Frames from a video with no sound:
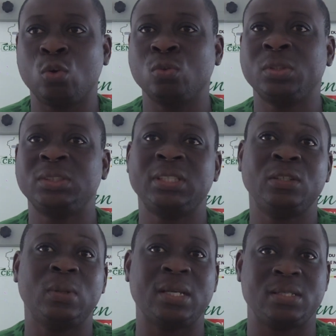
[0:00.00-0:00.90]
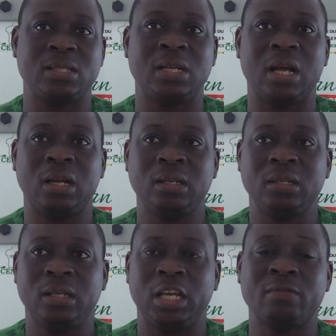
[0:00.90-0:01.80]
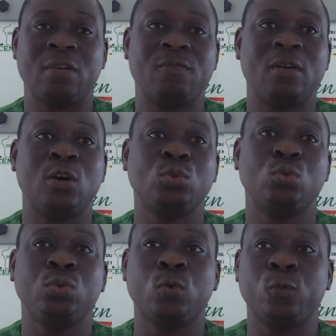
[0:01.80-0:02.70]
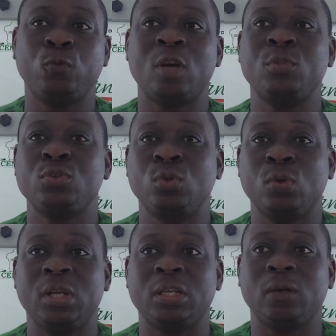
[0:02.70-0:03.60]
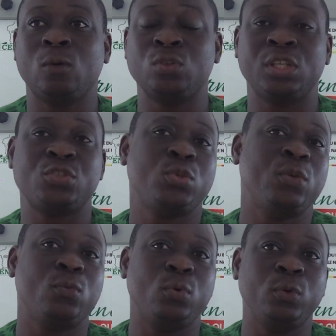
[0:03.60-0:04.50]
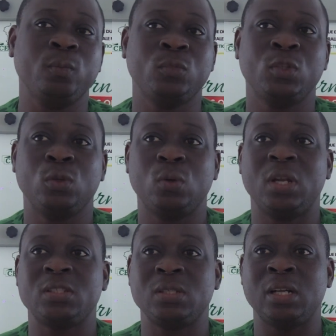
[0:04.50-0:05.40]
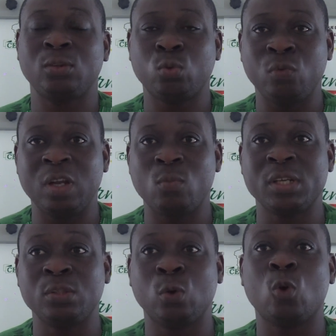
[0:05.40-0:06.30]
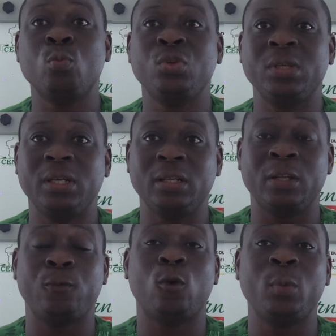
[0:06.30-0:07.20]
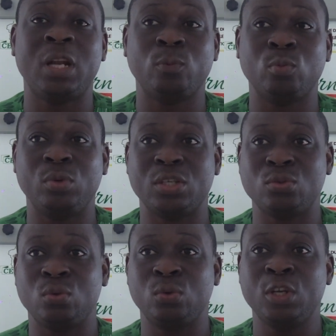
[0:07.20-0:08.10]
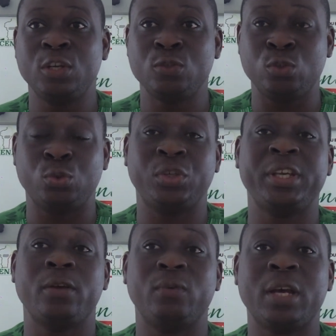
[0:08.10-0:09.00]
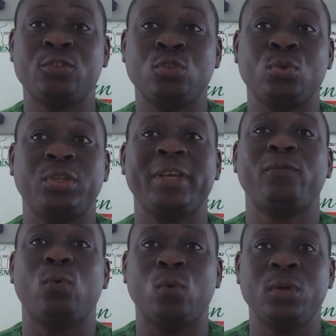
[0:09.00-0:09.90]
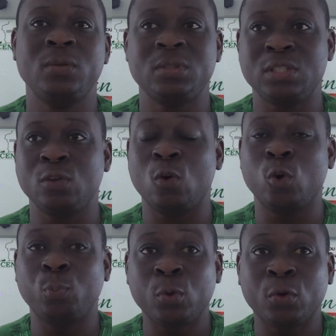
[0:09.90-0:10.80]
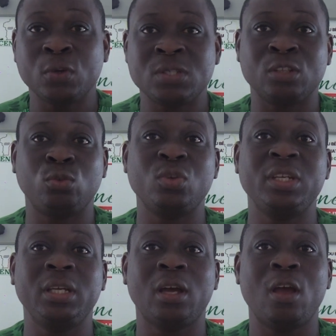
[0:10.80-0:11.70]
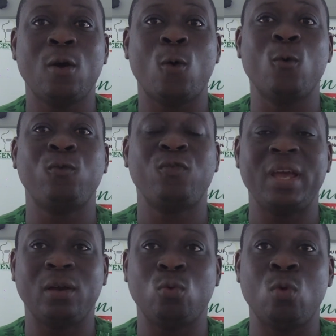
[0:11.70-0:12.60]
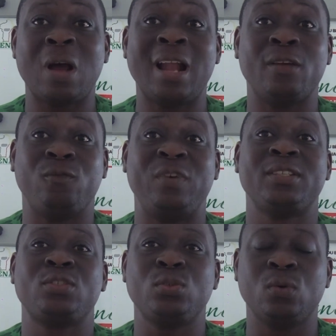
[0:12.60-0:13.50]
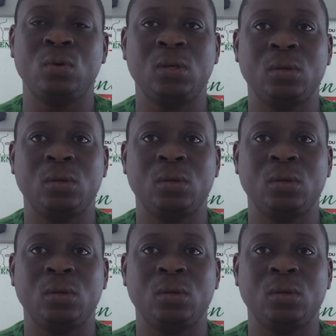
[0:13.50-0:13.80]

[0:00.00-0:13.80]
contre celle de la Sénat. il va falloir aujourd'hui qu'au fur et à mesure que les contentieux évoluent, que la Sénat trouve les moyens de communiquer, d'informer la population sur ce qui est vrai, sur ce qui est faux. Sinon, on ne peut que s'en tenir aux faits ou à la version